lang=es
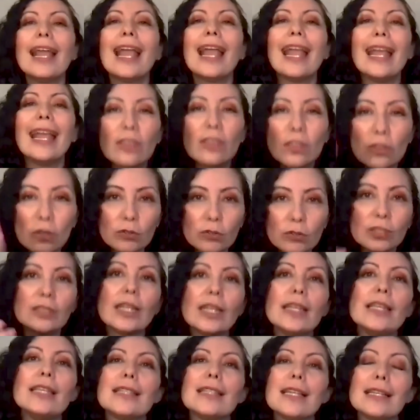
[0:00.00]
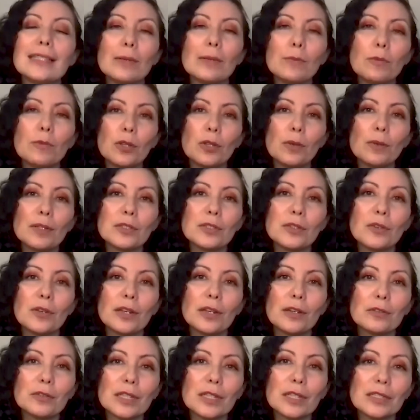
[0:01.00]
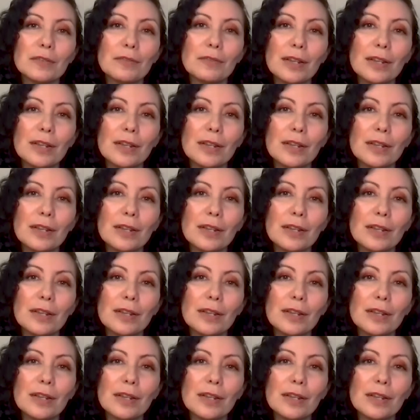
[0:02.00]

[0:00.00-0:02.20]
entonces ahí está esa motivación que nos hace